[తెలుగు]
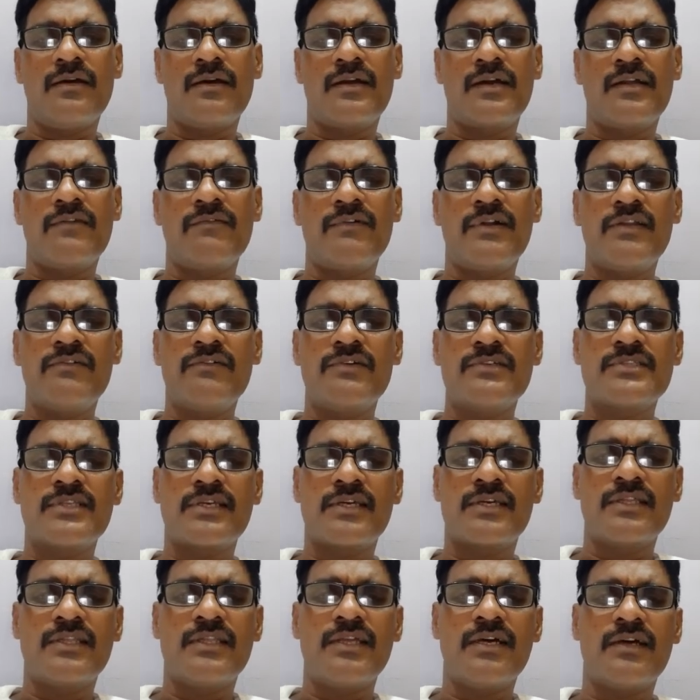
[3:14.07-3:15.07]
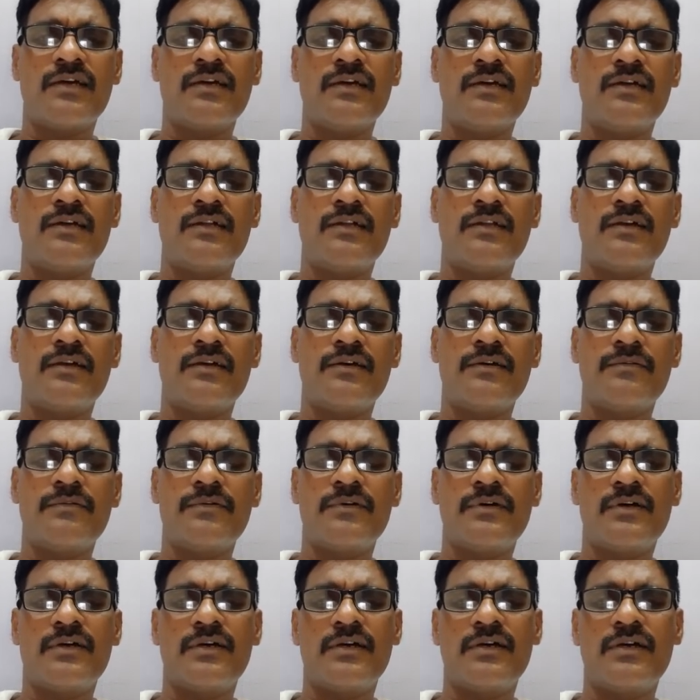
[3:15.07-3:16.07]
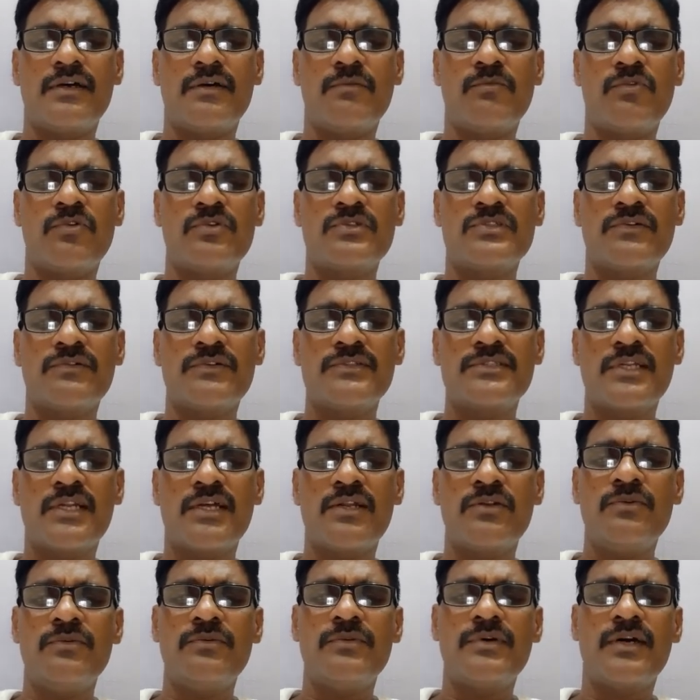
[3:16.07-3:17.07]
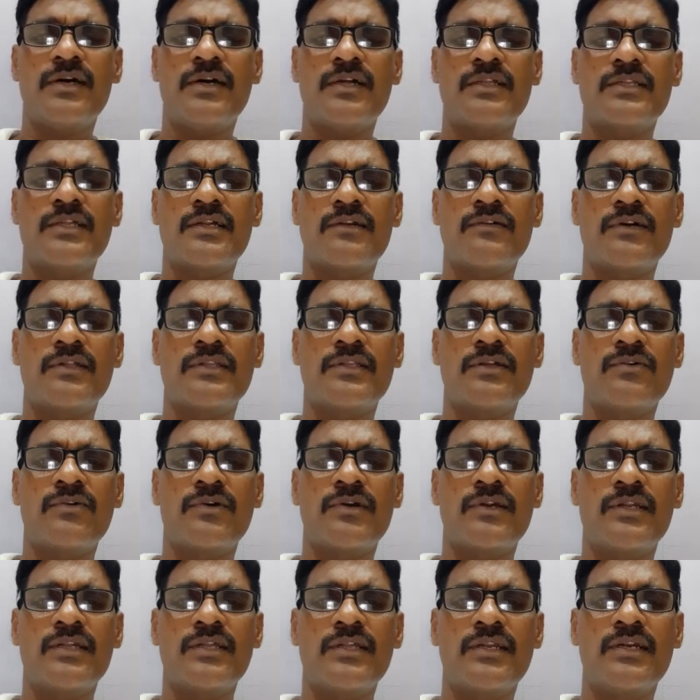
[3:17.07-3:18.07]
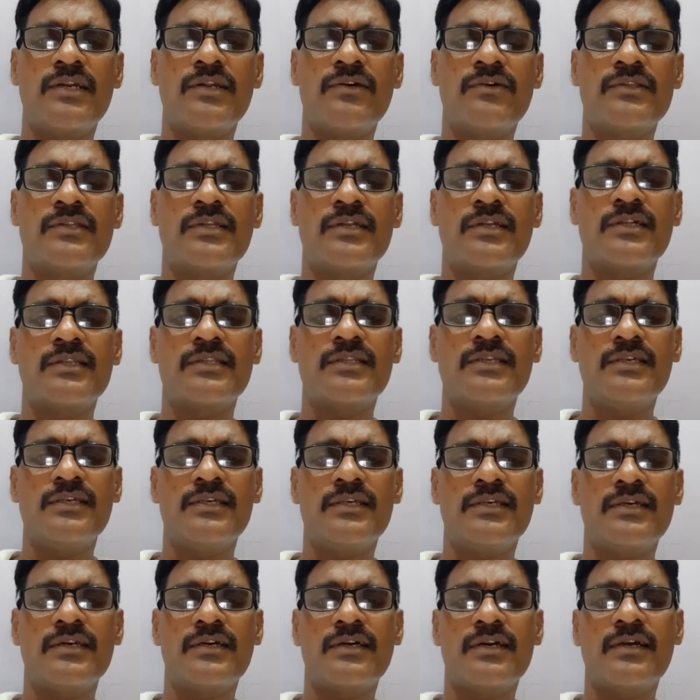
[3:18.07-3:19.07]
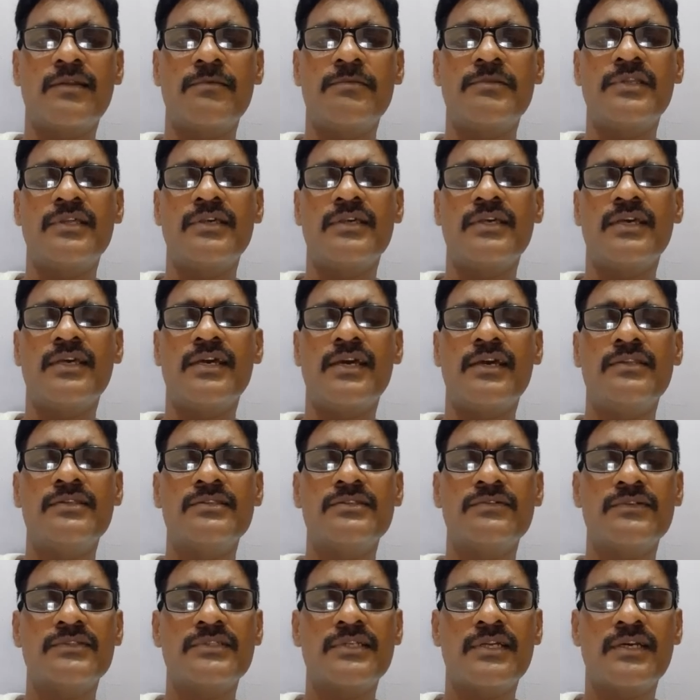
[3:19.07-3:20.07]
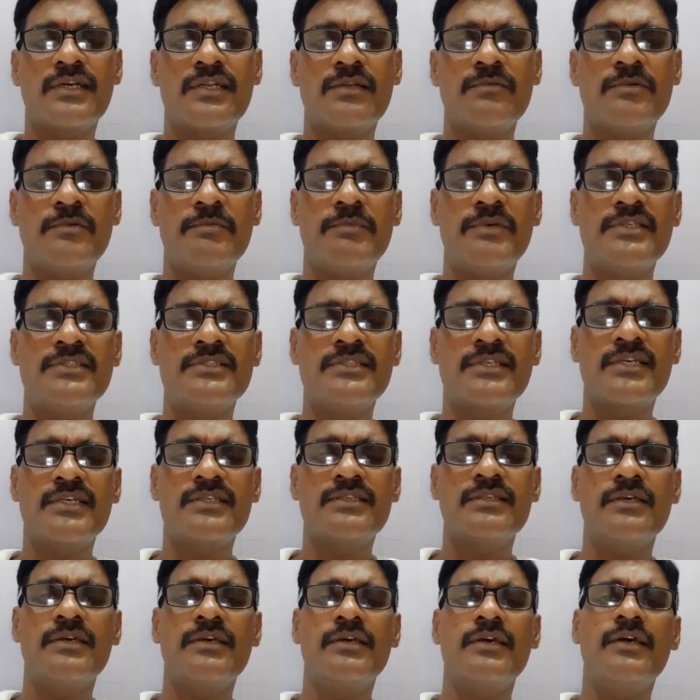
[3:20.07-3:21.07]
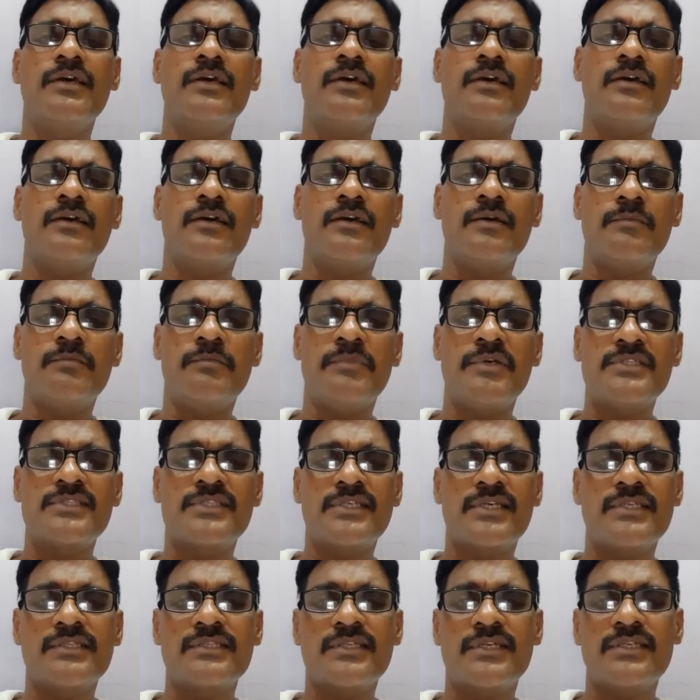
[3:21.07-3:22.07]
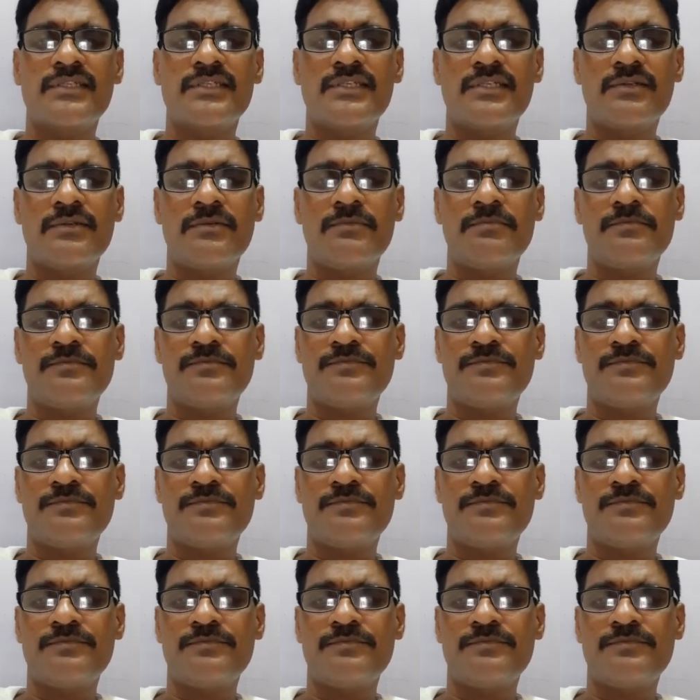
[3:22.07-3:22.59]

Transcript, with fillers: అంగన్వాడీ వ్యవస్థ కింద మూడు సంవత్సరాలు ఆ తర్వాత ఒకటి రెండవ తరగతి కలిపి ఈ ఐదు సంవత్సరాలు కలిపి బేసిక్ బేసిక్ ఎడ్యుకేషన్